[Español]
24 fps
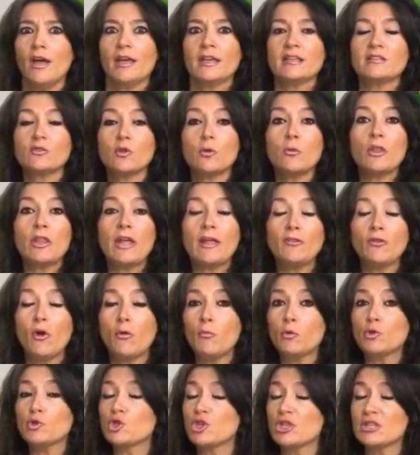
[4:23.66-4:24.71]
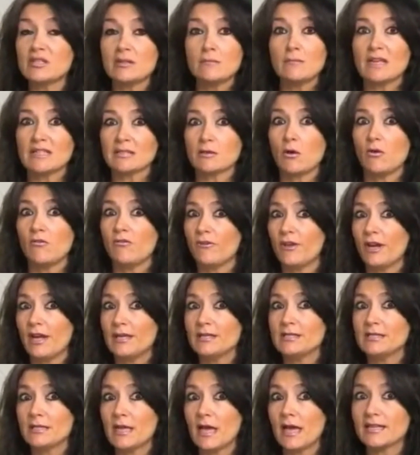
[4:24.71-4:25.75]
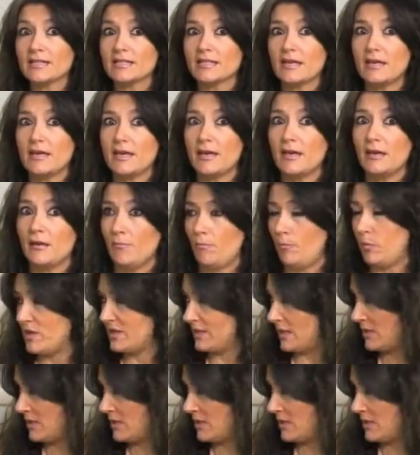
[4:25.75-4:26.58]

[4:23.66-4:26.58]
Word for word: Estuvo dando muchísimas conferencias, pues